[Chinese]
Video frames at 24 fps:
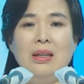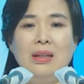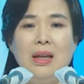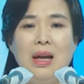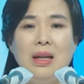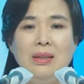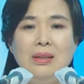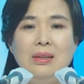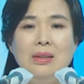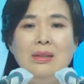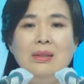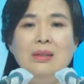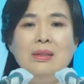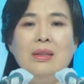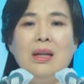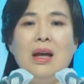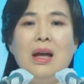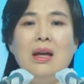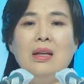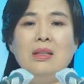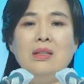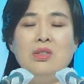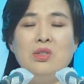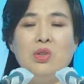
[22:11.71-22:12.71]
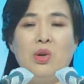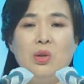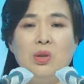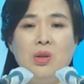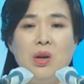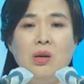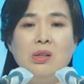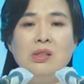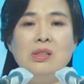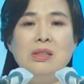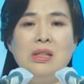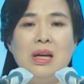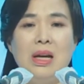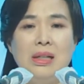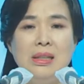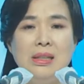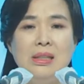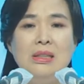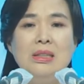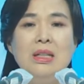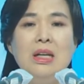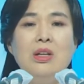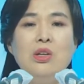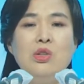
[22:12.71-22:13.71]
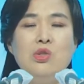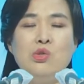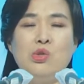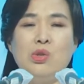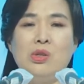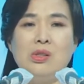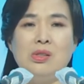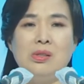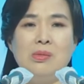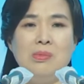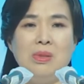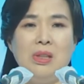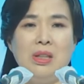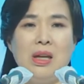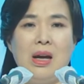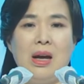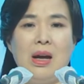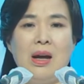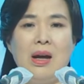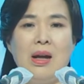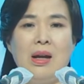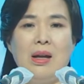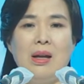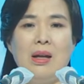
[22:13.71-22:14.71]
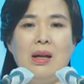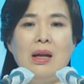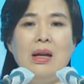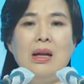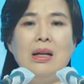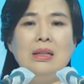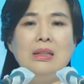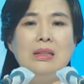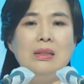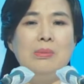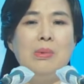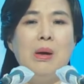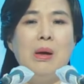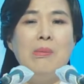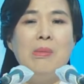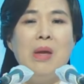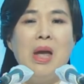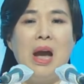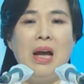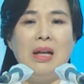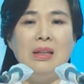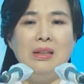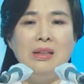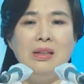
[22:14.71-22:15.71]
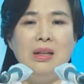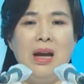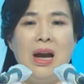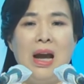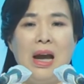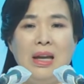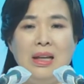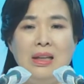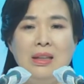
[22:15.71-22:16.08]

但母亲什么话也没有说，还给他做了晚饭。